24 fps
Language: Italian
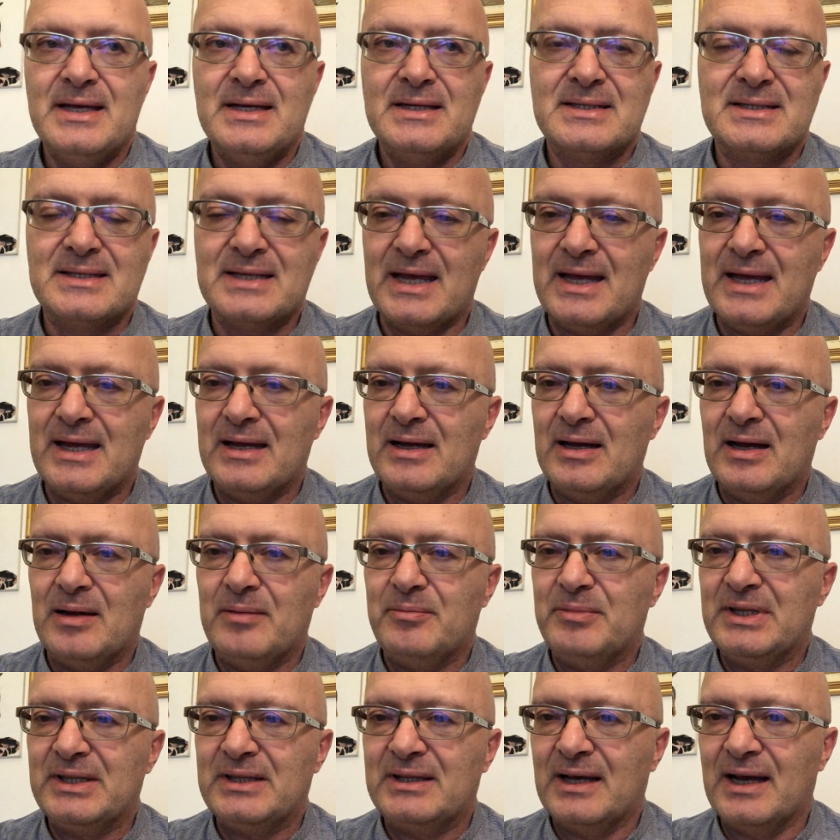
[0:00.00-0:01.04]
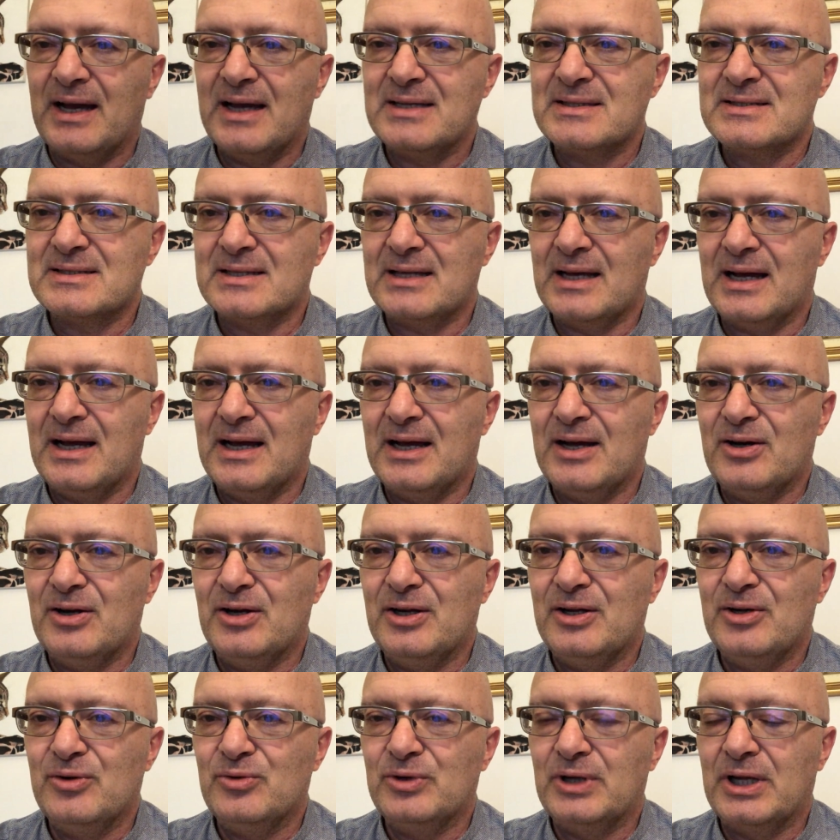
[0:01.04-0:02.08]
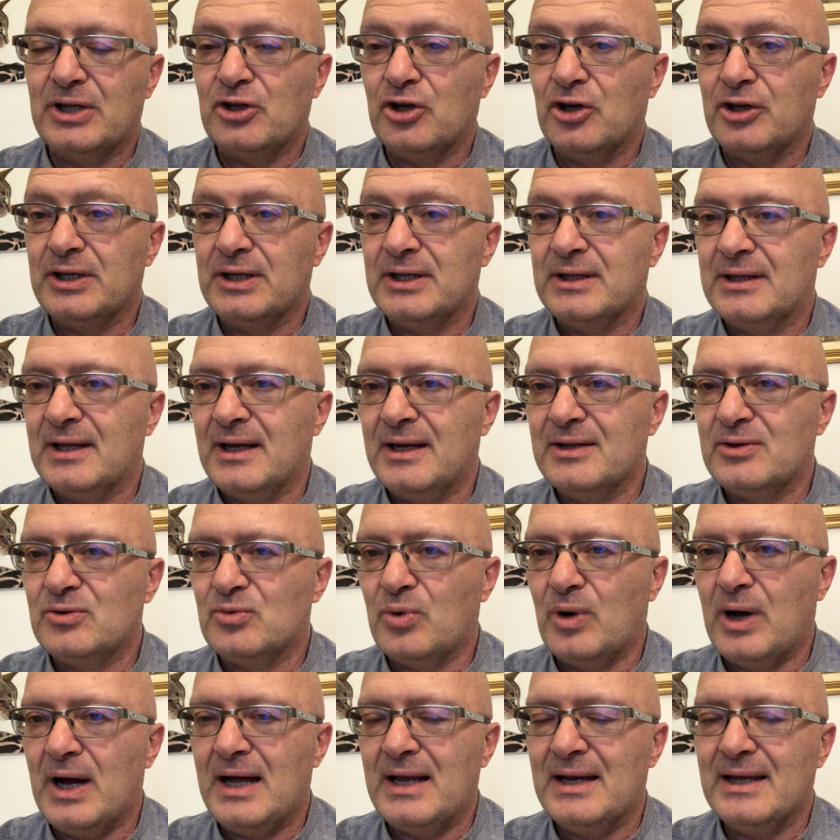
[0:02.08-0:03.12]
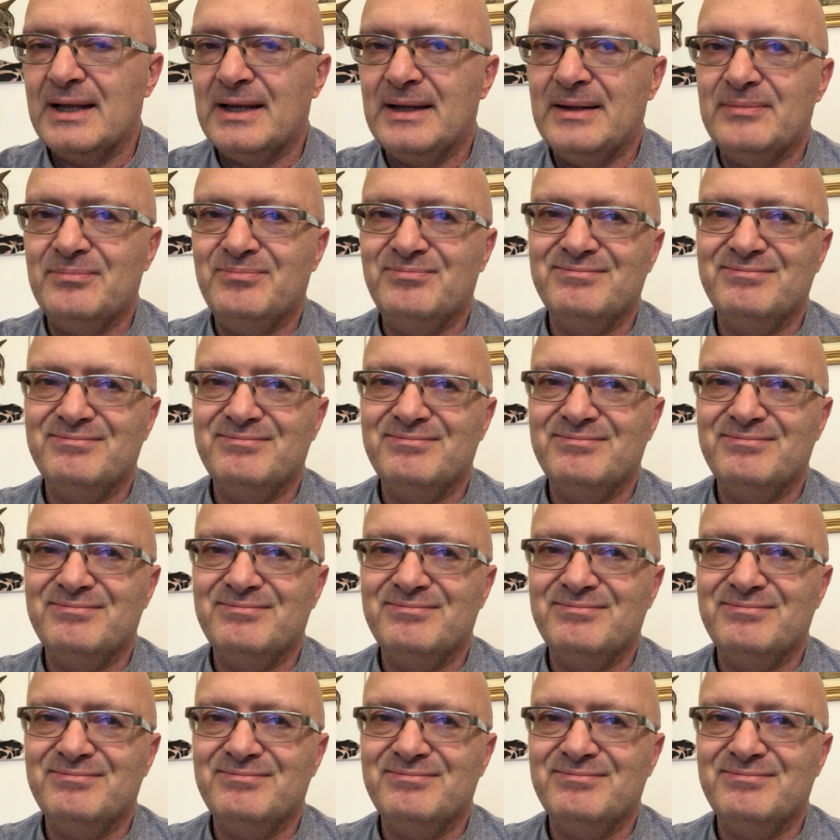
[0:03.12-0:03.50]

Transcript: Se eh, mi interessa eh, una donna intellettuale,